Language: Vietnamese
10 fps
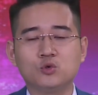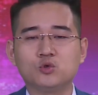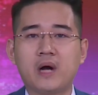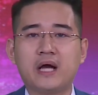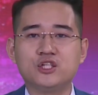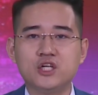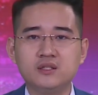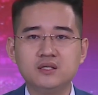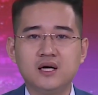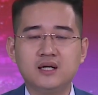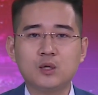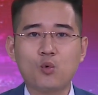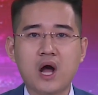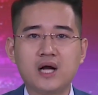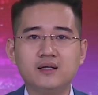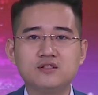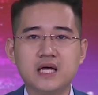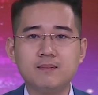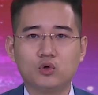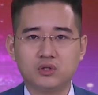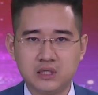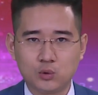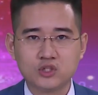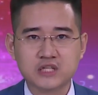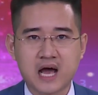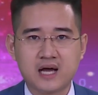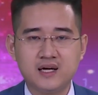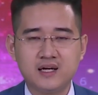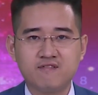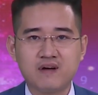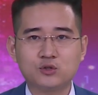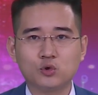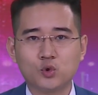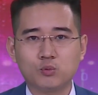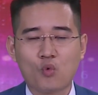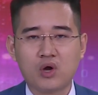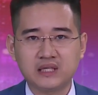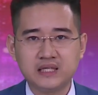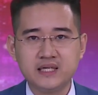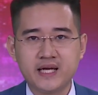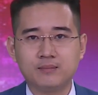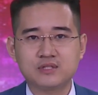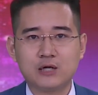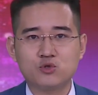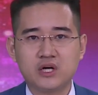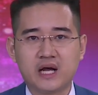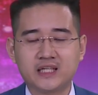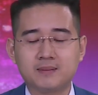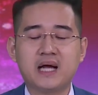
thủ tục hành chính thông qua cơ chế một cửa quốc gia và thủ tục quản lý kiểm tra chuyên ngành năm